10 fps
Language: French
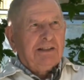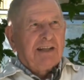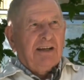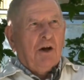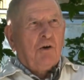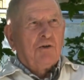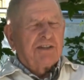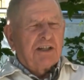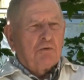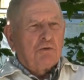les
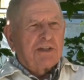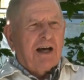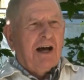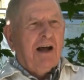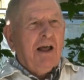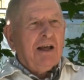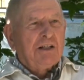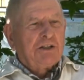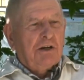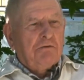annonces et tout ça,
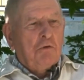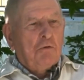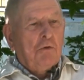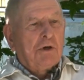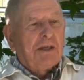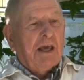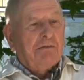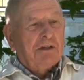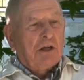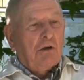et j'ai vu
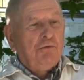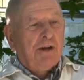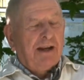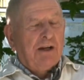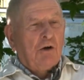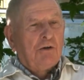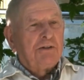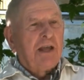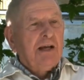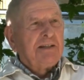qu'il y avait une
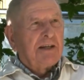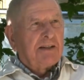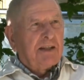annonce,